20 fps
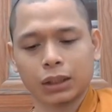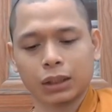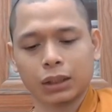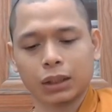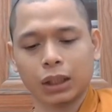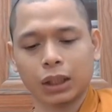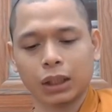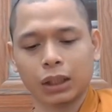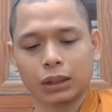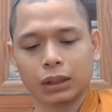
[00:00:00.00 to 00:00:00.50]

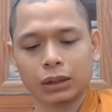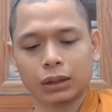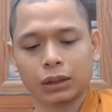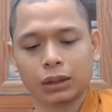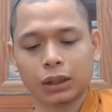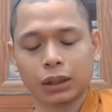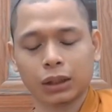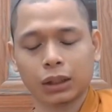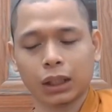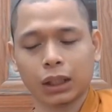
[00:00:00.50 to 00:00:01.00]
nên
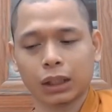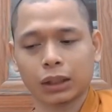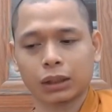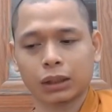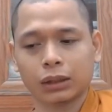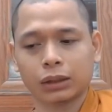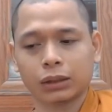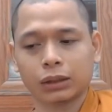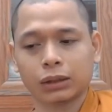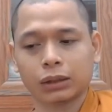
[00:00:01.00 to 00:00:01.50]
thực
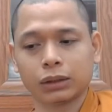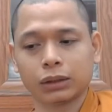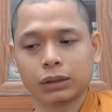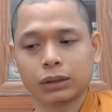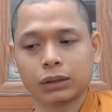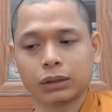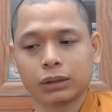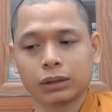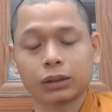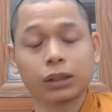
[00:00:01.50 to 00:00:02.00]

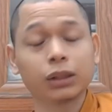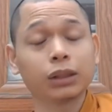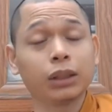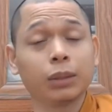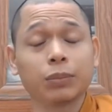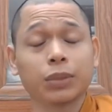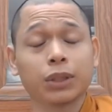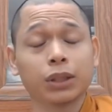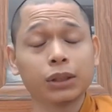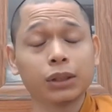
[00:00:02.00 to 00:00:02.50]
hành tứ
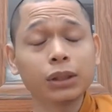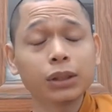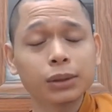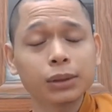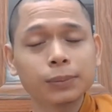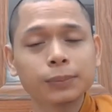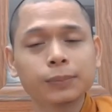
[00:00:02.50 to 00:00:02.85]
niệm xứ